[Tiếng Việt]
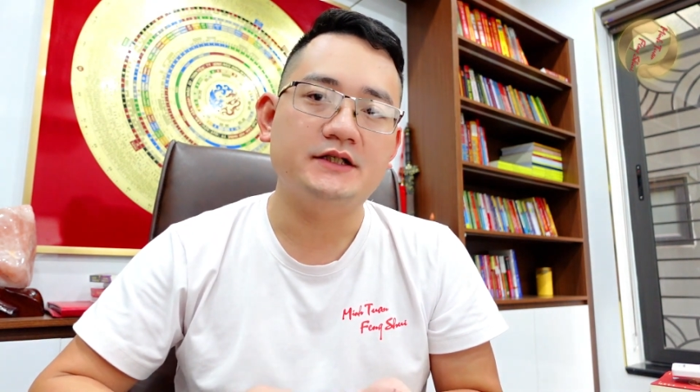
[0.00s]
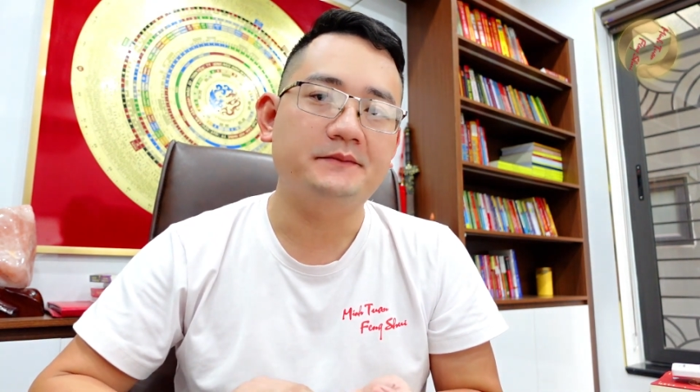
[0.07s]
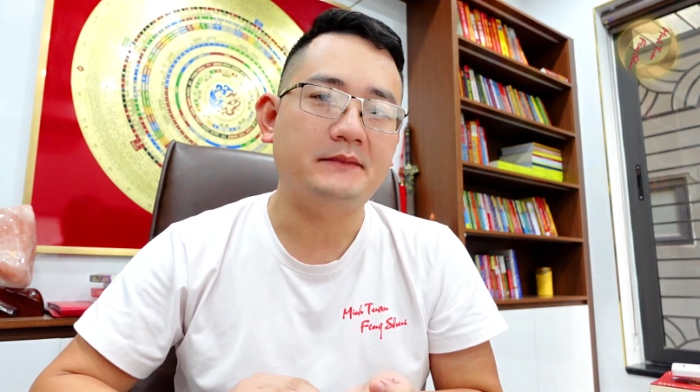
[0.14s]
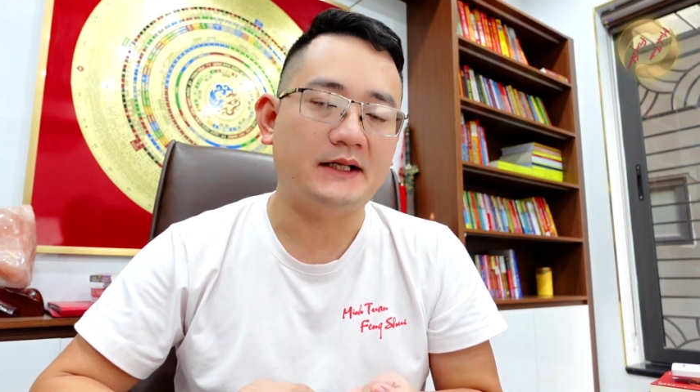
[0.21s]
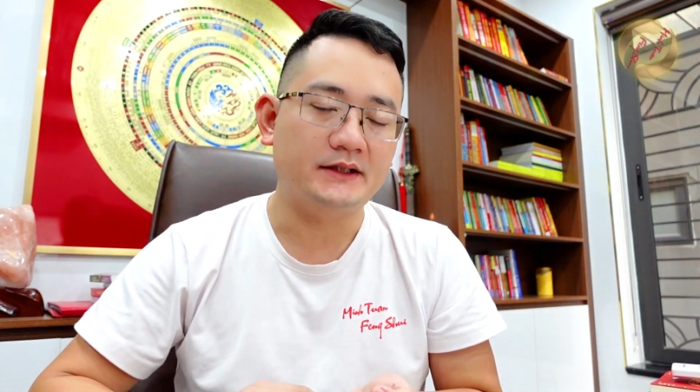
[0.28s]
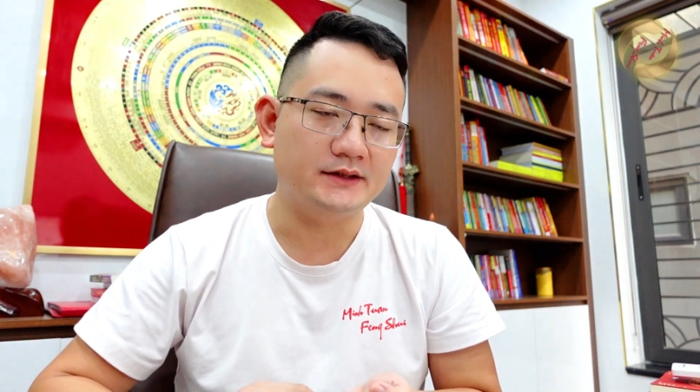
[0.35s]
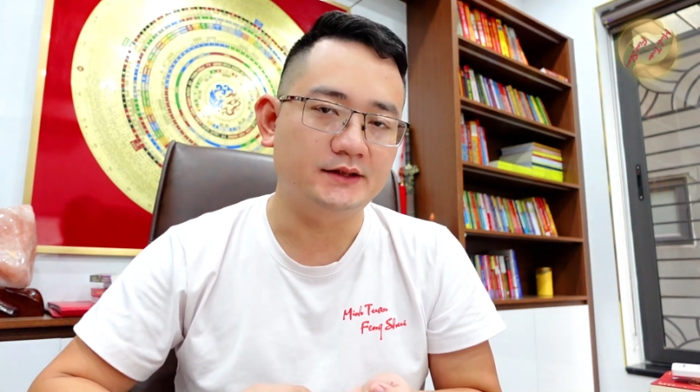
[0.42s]

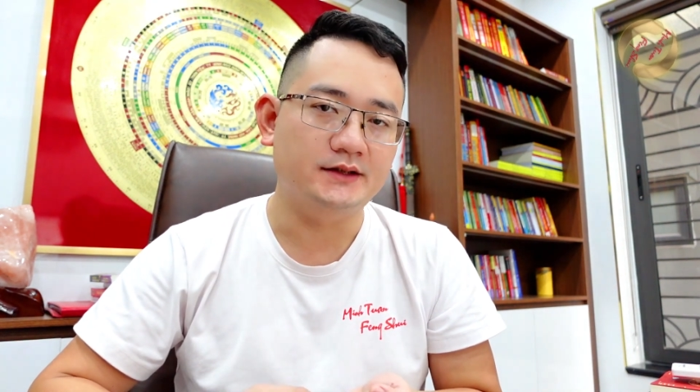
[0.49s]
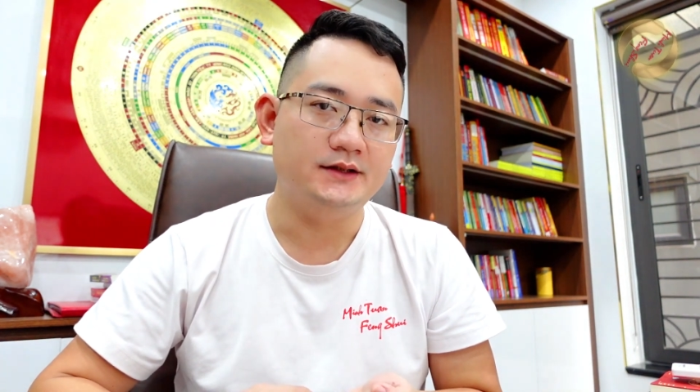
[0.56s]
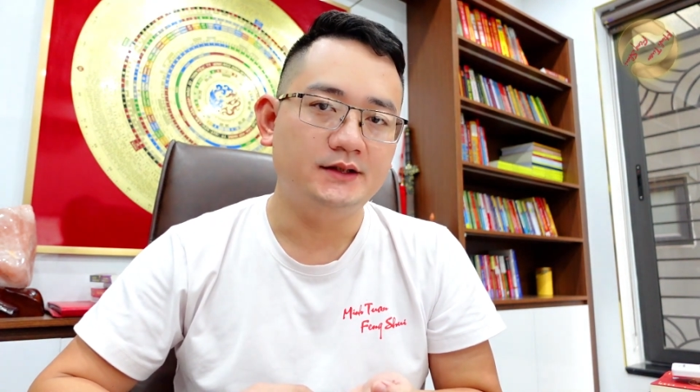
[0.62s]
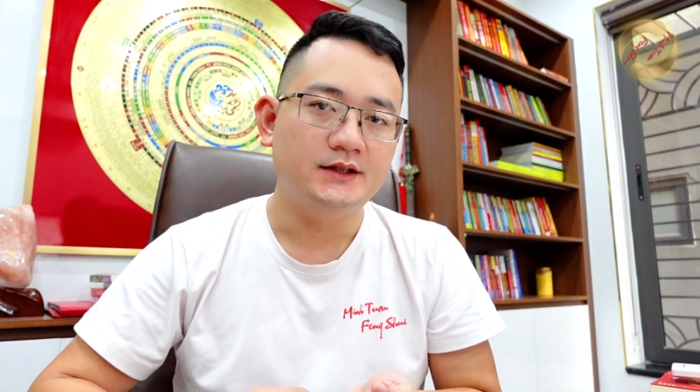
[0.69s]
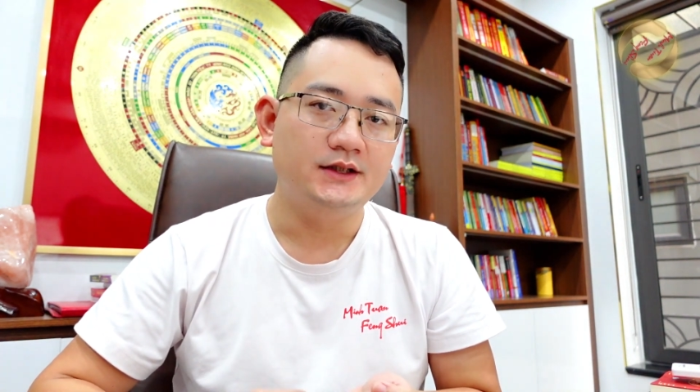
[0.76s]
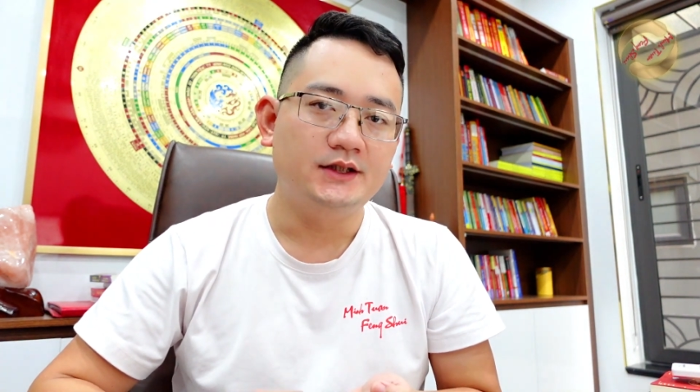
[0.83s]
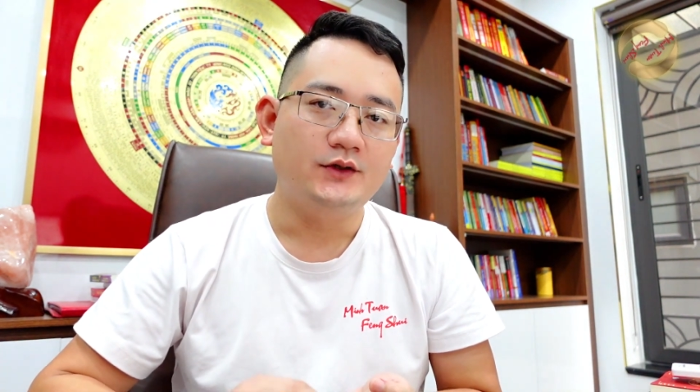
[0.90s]
trên bàn thờ
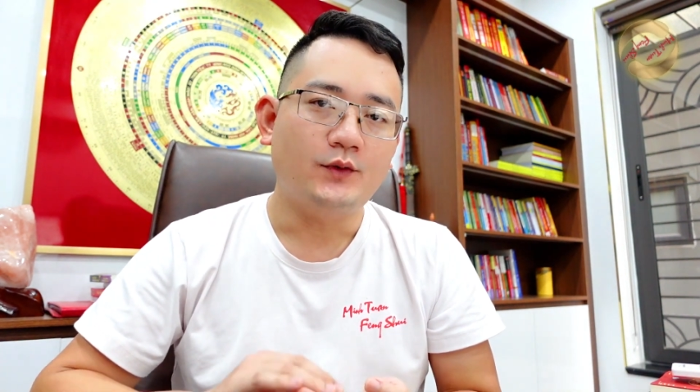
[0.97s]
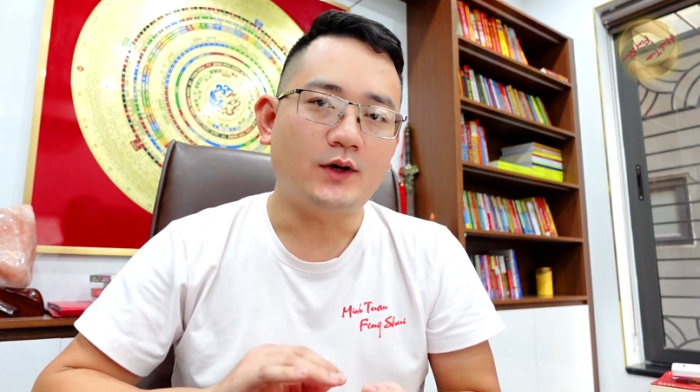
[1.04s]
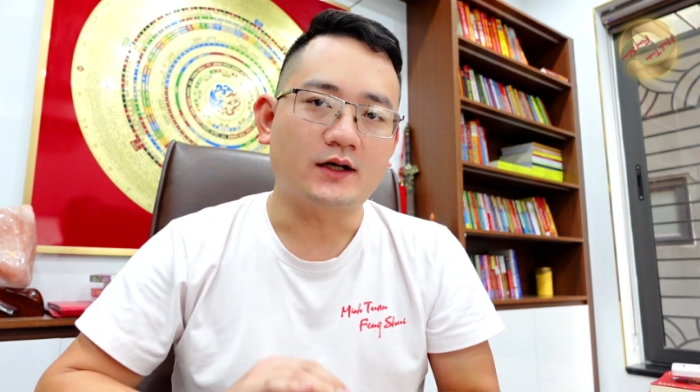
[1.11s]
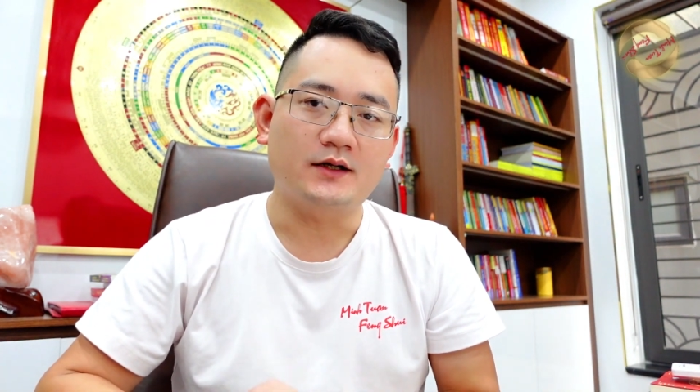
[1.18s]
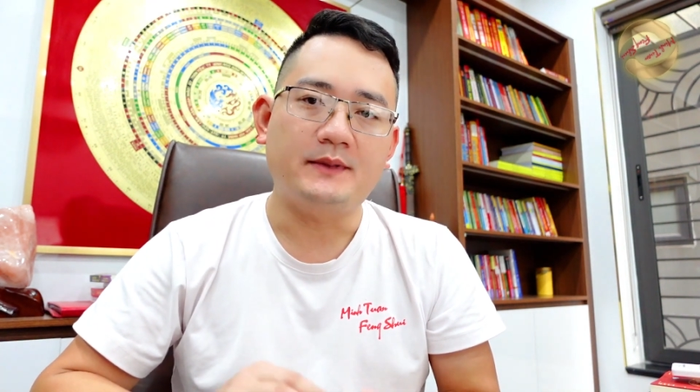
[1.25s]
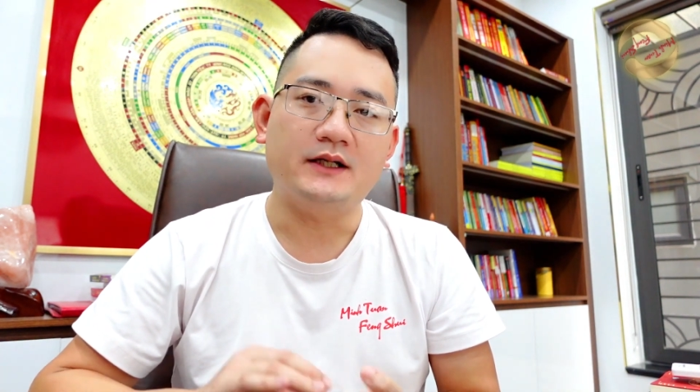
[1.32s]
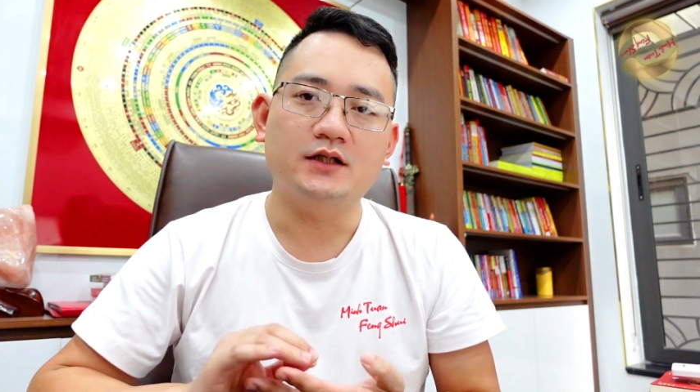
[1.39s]

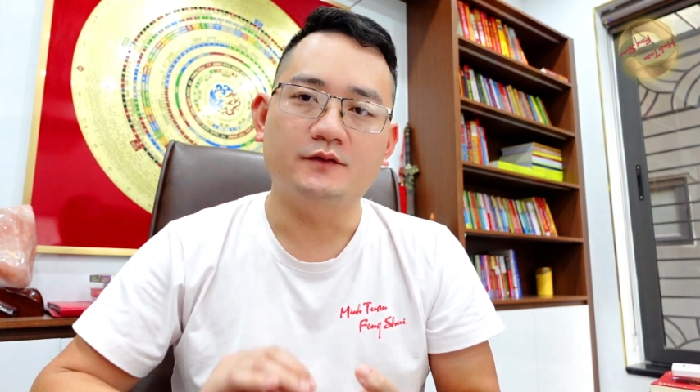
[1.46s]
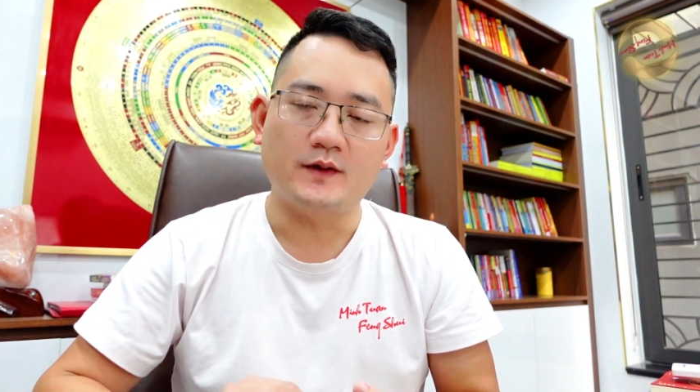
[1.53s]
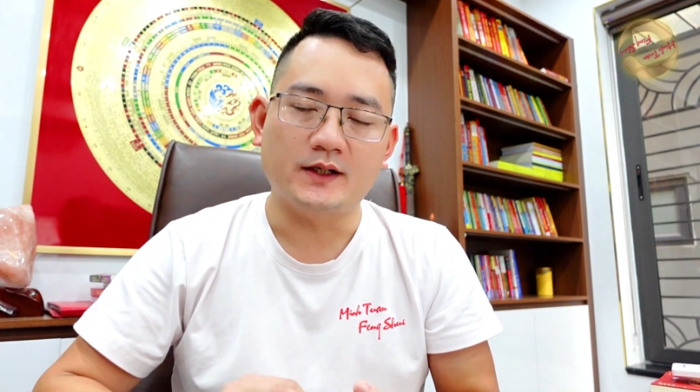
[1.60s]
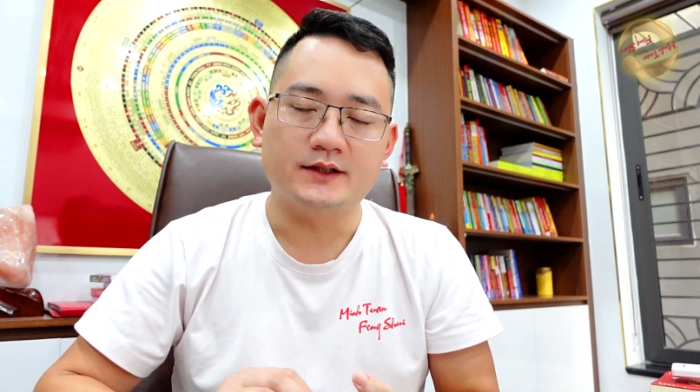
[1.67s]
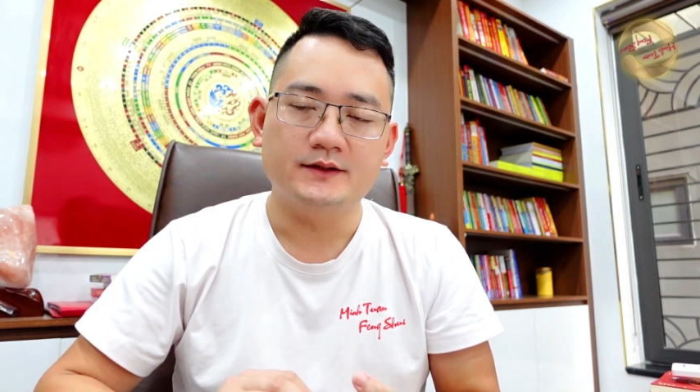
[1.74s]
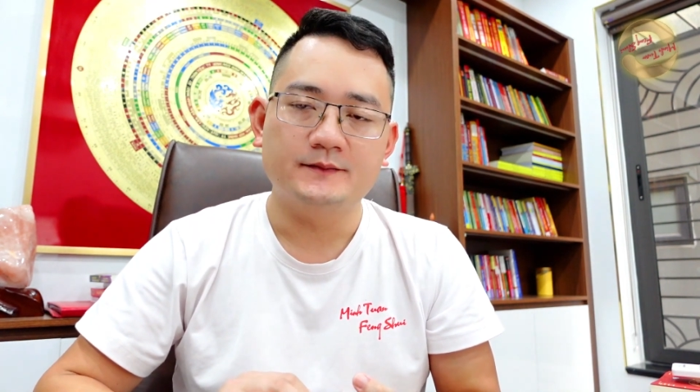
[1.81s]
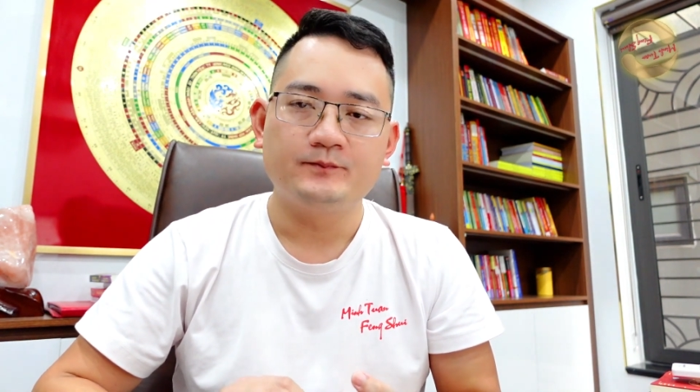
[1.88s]
hoặc là ban thờ
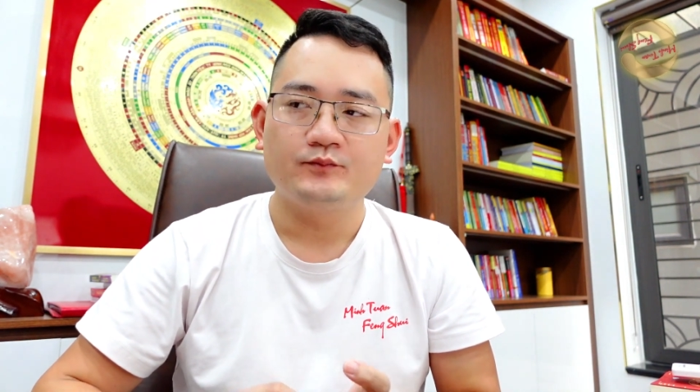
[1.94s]
Phật